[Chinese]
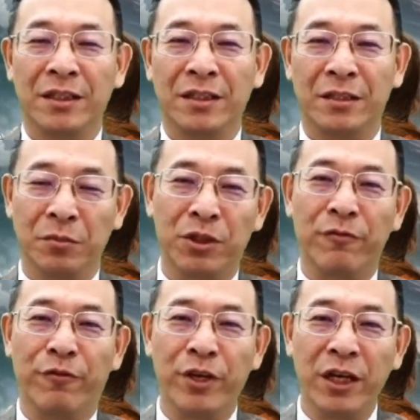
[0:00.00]
什么是
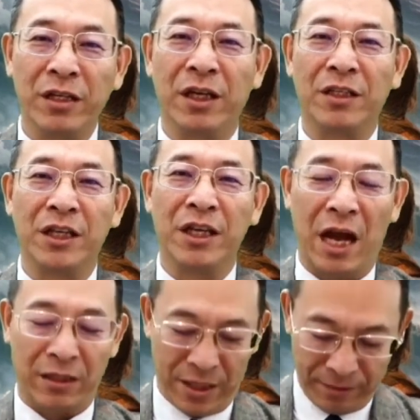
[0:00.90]
福音的信
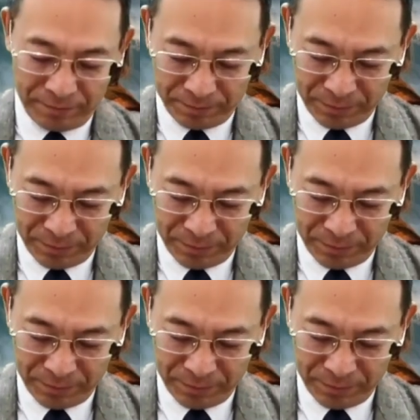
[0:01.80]
仰呢？